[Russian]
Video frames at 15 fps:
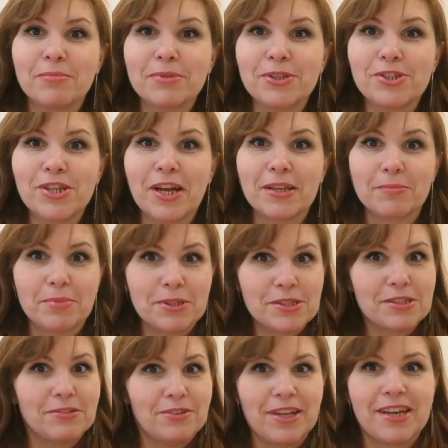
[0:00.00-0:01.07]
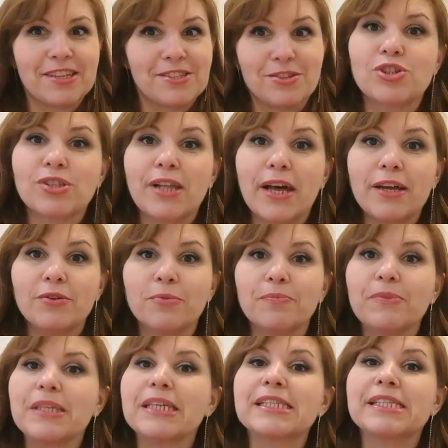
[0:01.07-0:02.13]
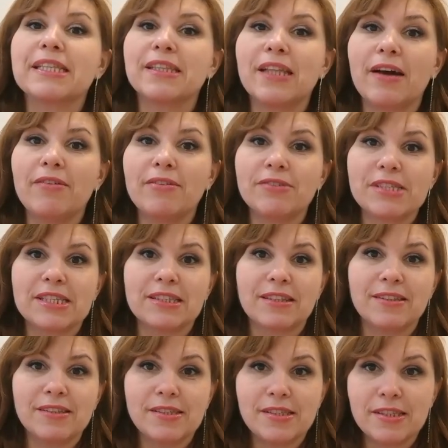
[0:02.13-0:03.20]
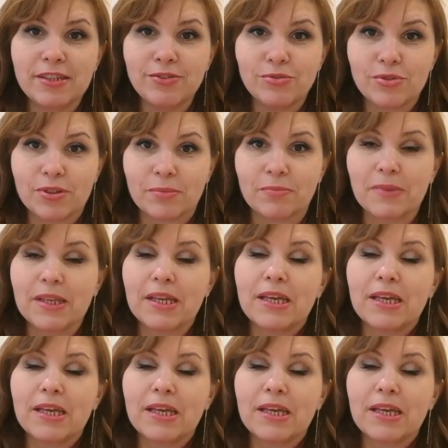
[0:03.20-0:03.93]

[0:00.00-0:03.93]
воплощать, представляете? Желаю не останавливаться на достигнутом,